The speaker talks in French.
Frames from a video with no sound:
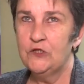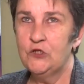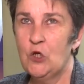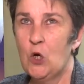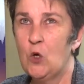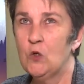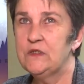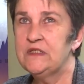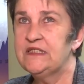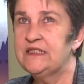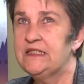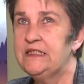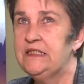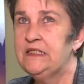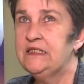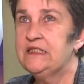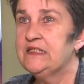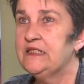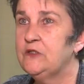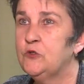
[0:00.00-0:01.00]
Donc,
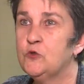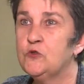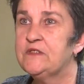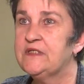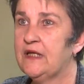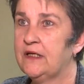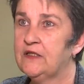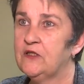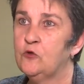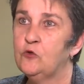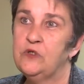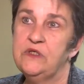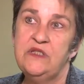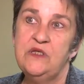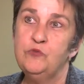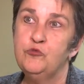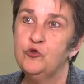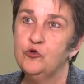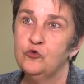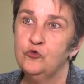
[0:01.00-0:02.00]
ces, deux centres-là ont
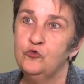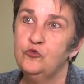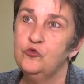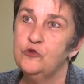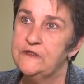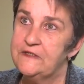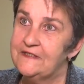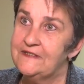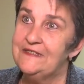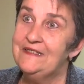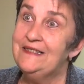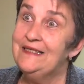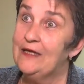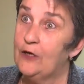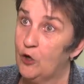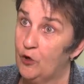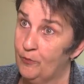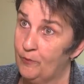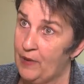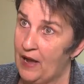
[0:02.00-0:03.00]
été pour nous aussi des
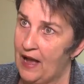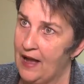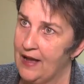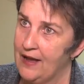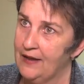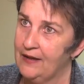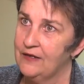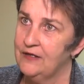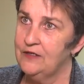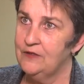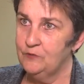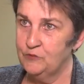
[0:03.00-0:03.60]
repères.